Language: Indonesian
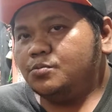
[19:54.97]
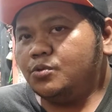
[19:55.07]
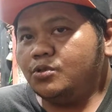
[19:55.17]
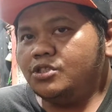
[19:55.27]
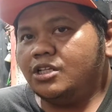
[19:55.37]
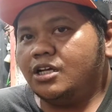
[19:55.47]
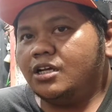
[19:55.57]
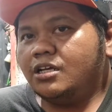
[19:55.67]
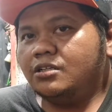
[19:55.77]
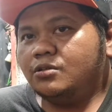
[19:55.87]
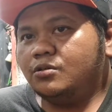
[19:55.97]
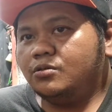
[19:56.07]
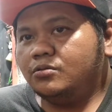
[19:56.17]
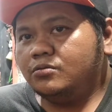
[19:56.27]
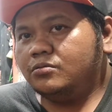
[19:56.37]
10 setengah
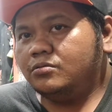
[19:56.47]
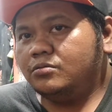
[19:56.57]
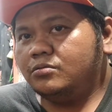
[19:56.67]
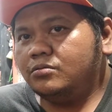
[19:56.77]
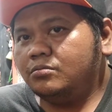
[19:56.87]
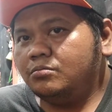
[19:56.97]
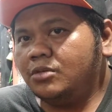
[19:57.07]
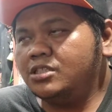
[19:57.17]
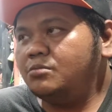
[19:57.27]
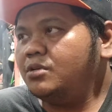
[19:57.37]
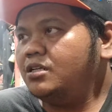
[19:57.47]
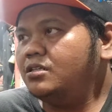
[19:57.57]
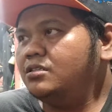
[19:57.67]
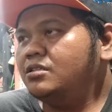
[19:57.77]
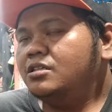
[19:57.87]
atau
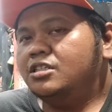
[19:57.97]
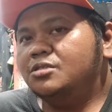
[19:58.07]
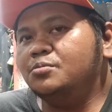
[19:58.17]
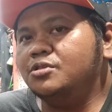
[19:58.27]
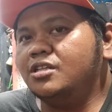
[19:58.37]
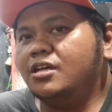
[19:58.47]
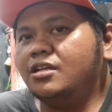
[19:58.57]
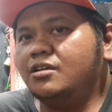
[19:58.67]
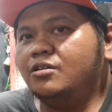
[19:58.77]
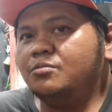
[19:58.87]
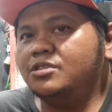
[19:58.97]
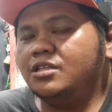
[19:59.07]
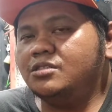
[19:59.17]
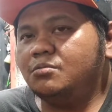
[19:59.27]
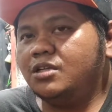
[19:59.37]
maksimal 10 setengah nih kalau
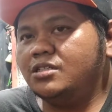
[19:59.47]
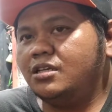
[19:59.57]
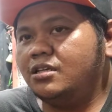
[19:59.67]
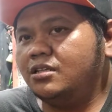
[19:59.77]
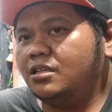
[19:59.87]
misalnya 11 kayaknya